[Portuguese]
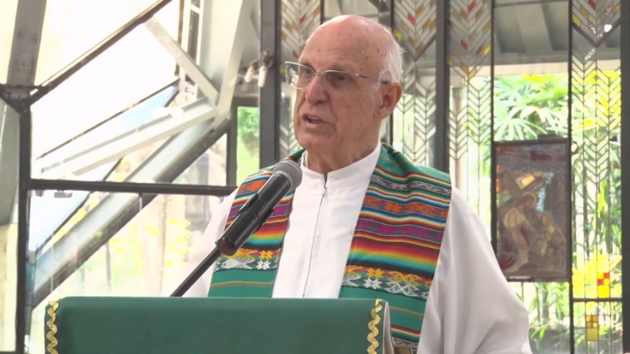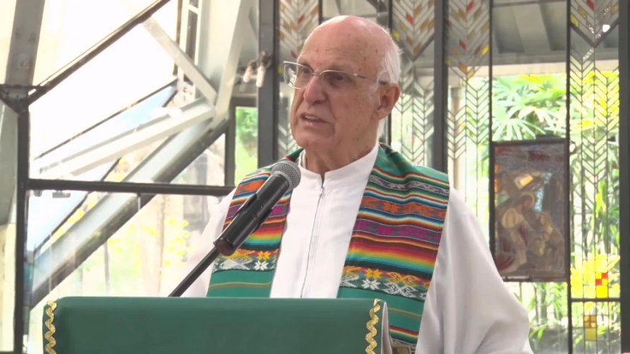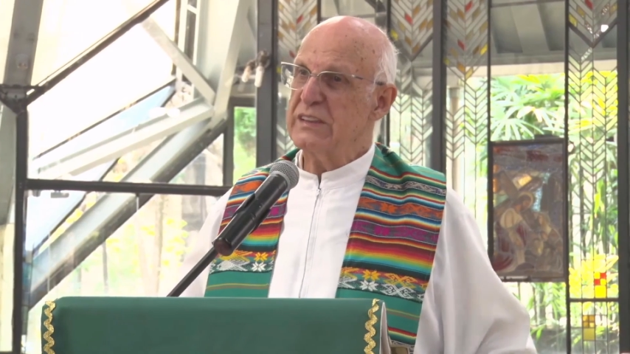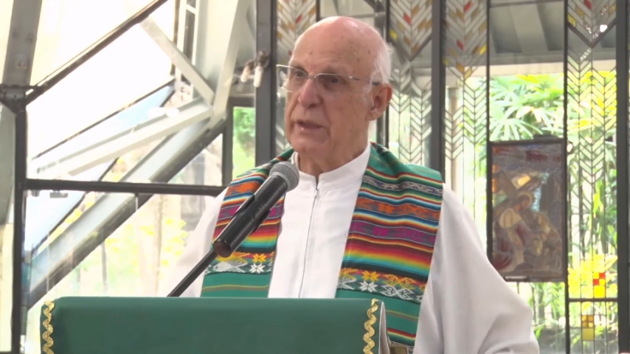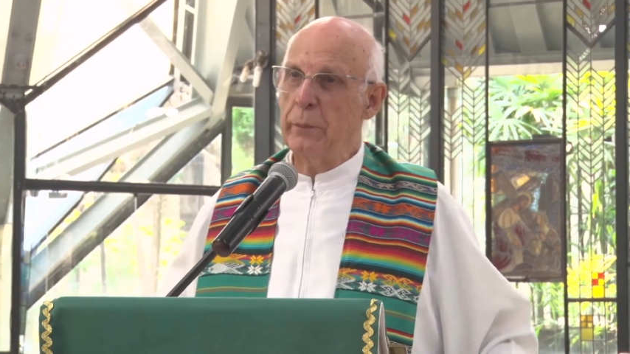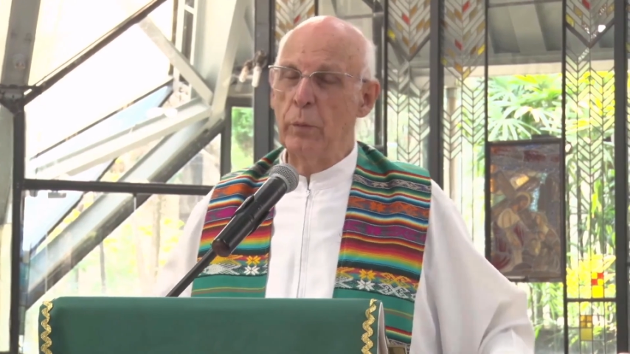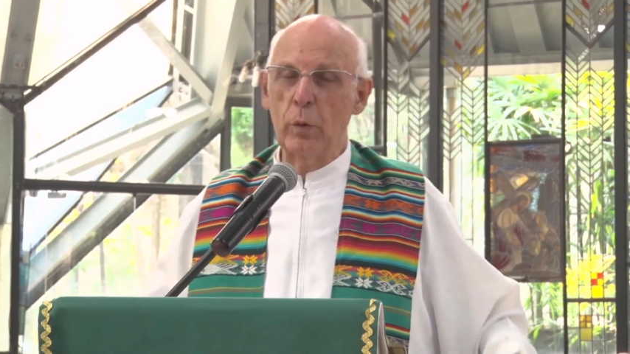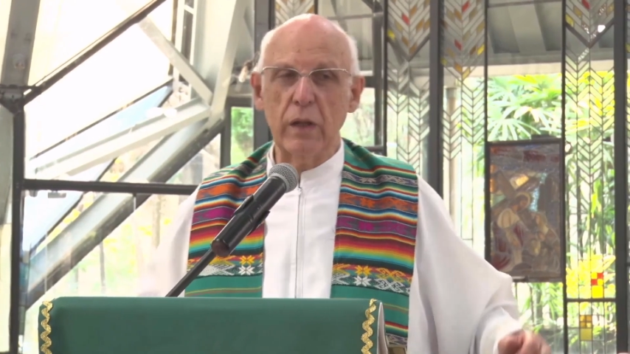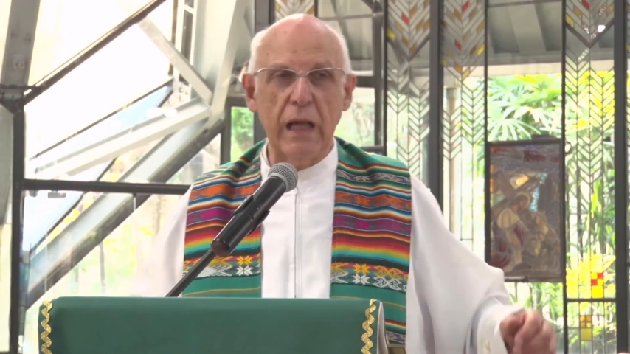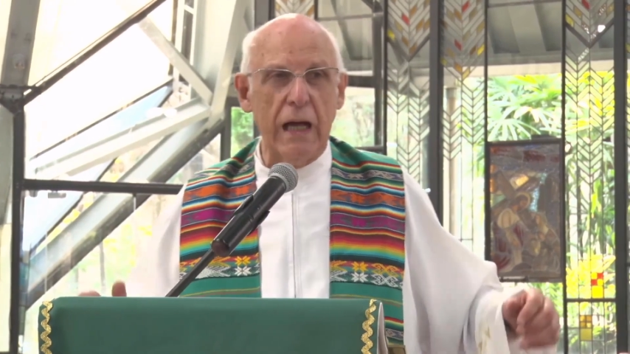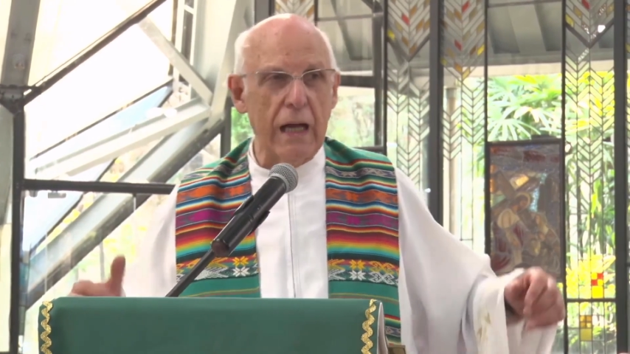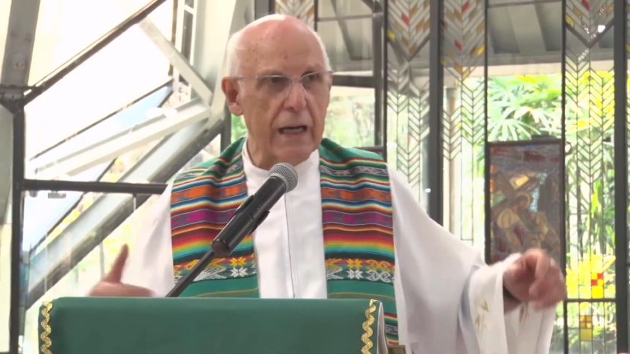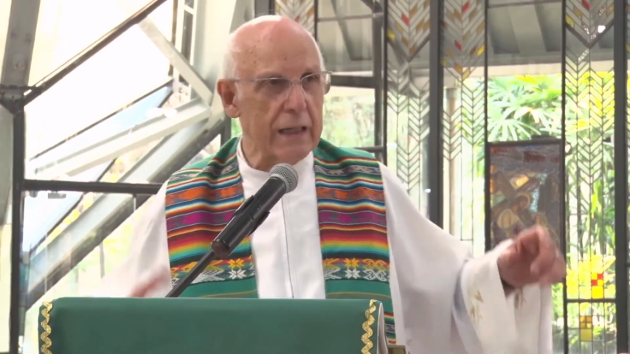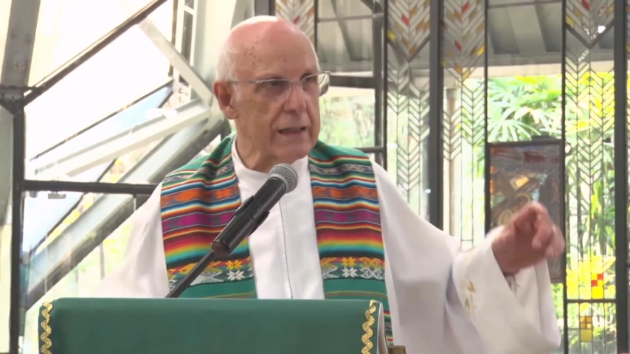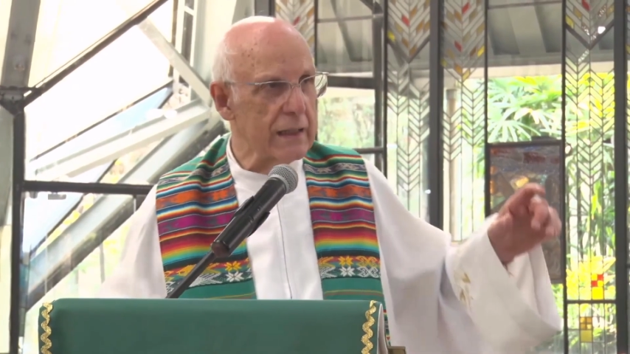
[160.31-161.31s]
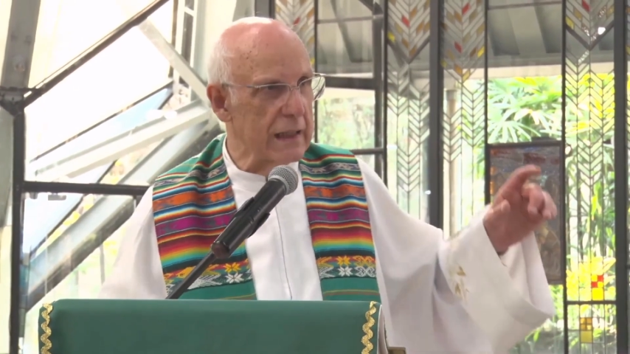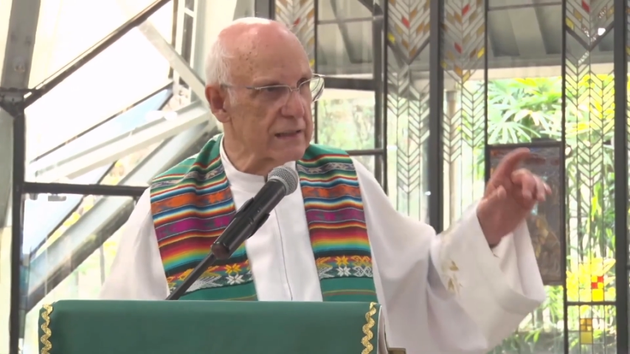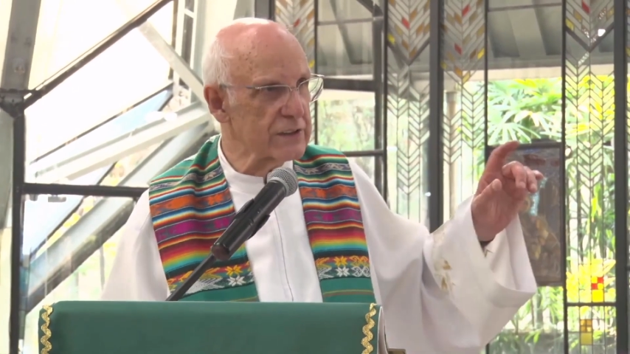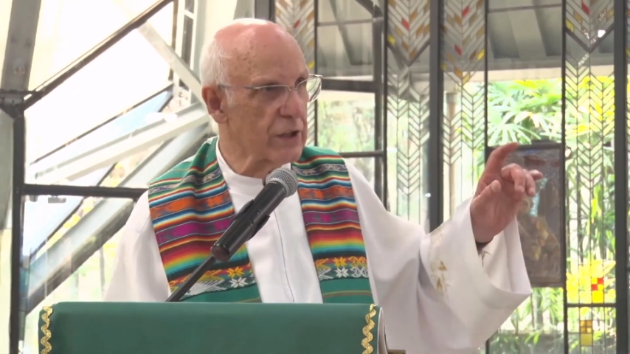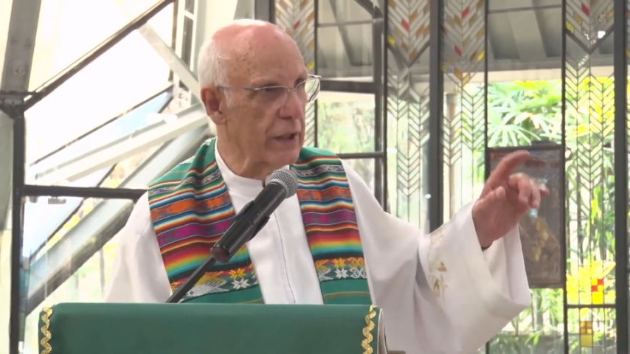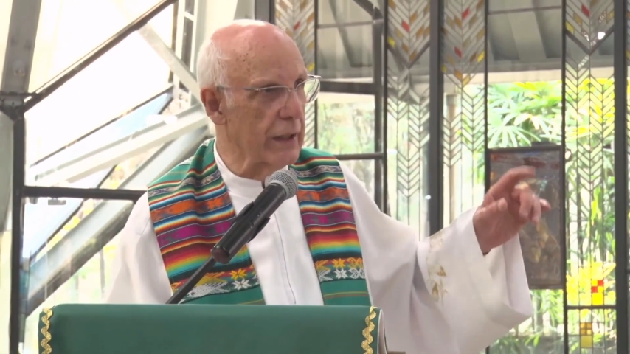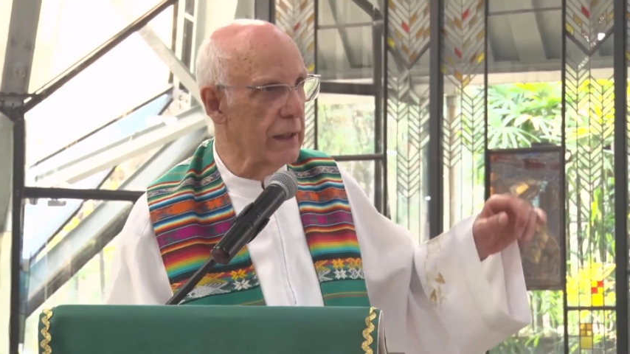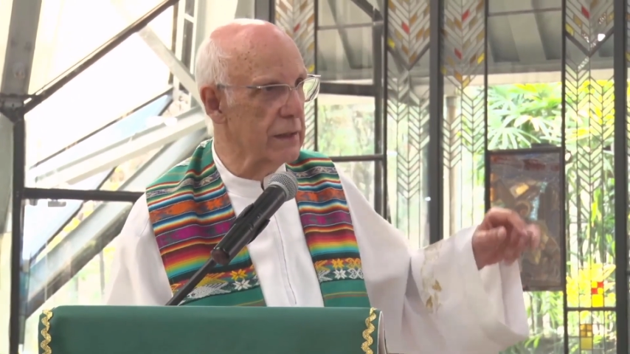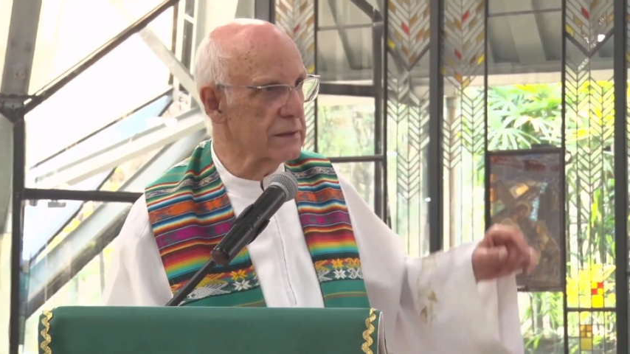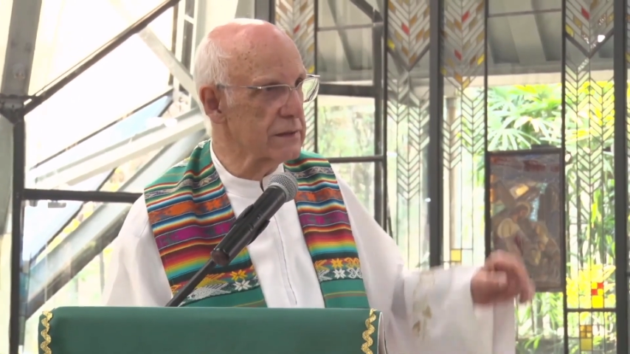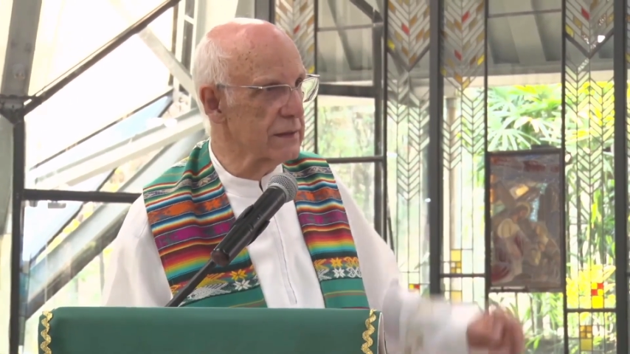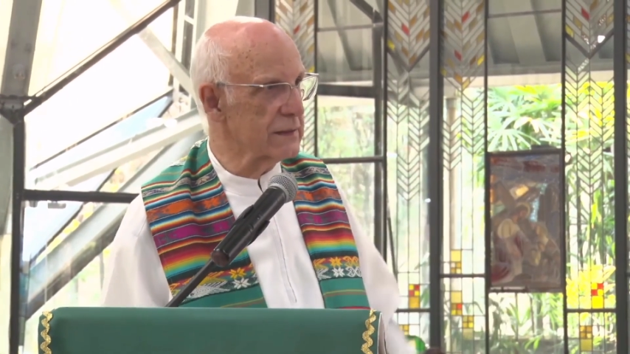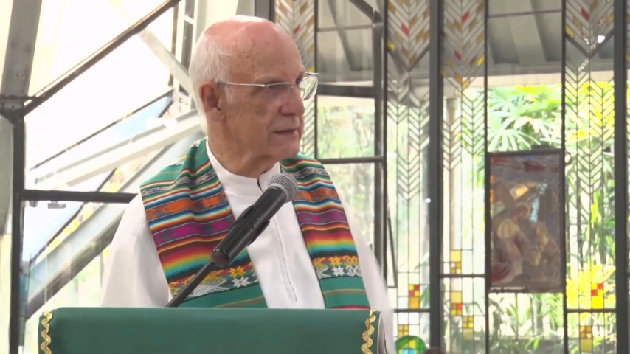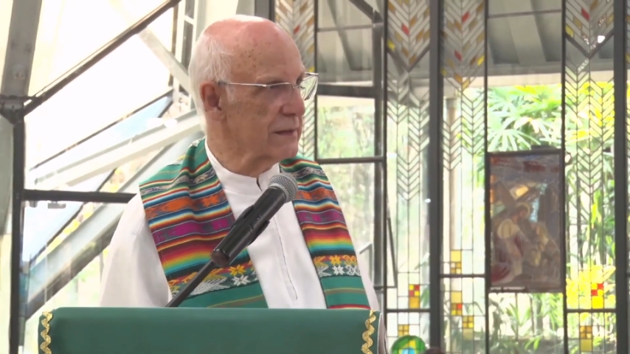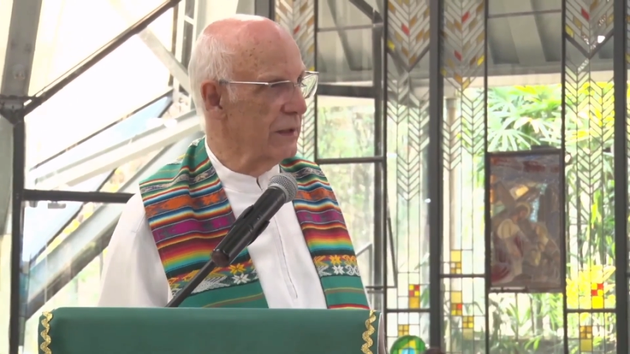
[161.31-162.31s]
estimular as
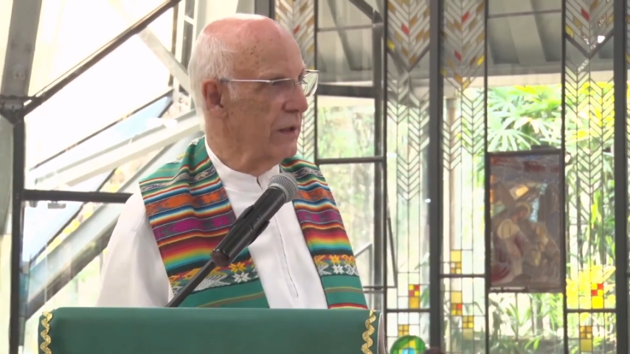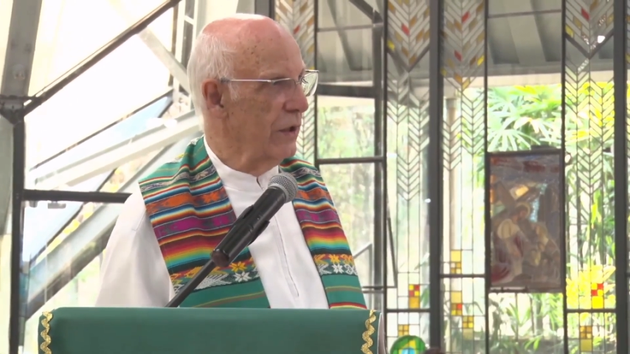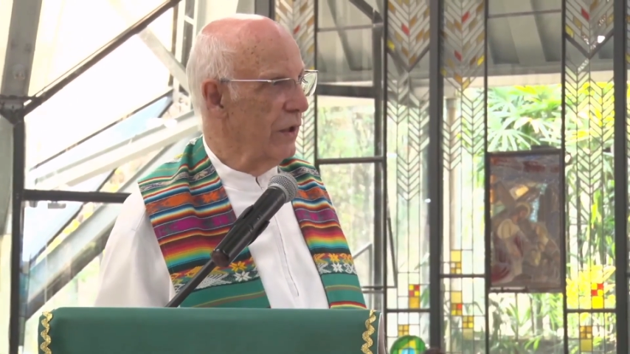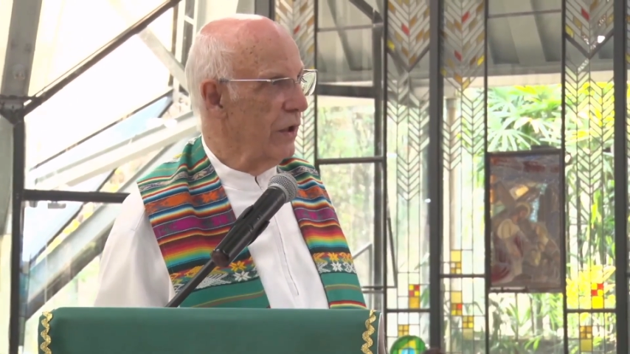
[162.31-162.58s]
crianças?